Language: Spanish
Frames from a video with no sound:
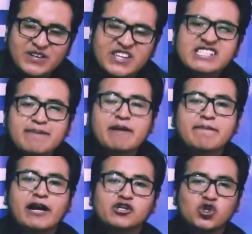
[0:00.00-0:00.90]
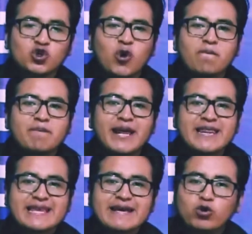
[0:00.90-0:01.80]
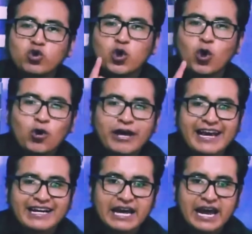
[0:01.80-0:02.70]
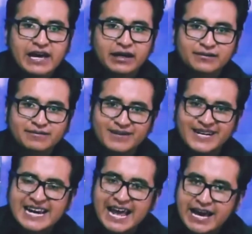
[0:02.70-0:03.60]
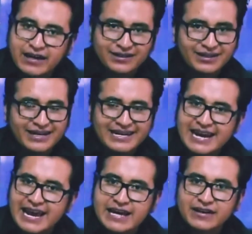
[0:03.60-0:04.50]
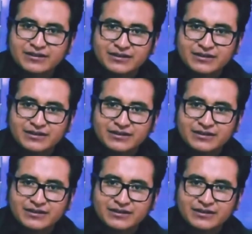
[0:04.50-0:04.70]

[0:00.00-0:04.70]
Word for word: Y esa preparación comprende uno en leer, leer, leer